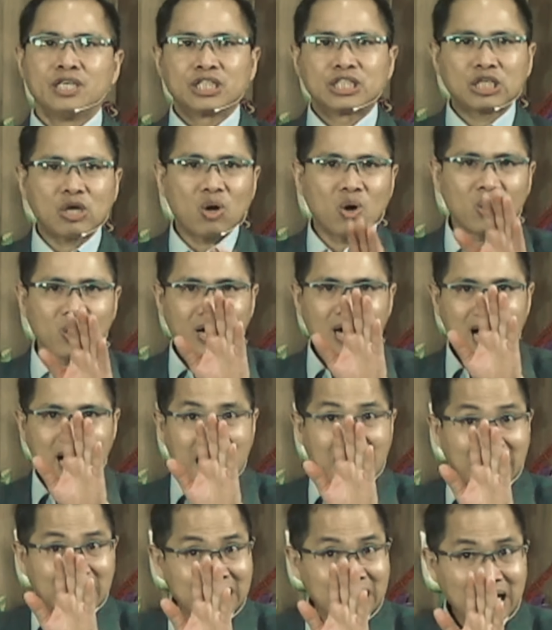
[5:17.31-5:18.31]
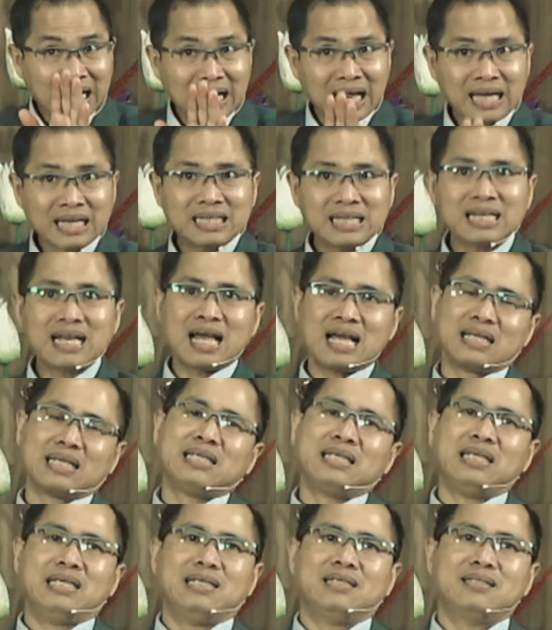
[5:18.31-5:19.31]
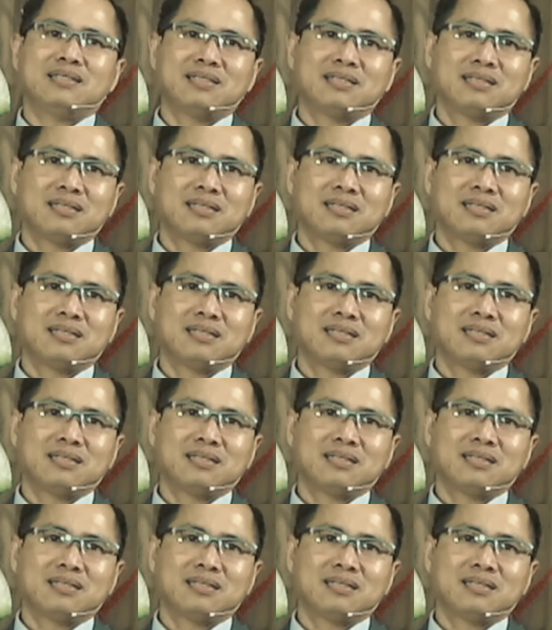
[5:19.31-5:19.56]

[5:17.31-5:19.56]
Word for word: seorang anak laki-laki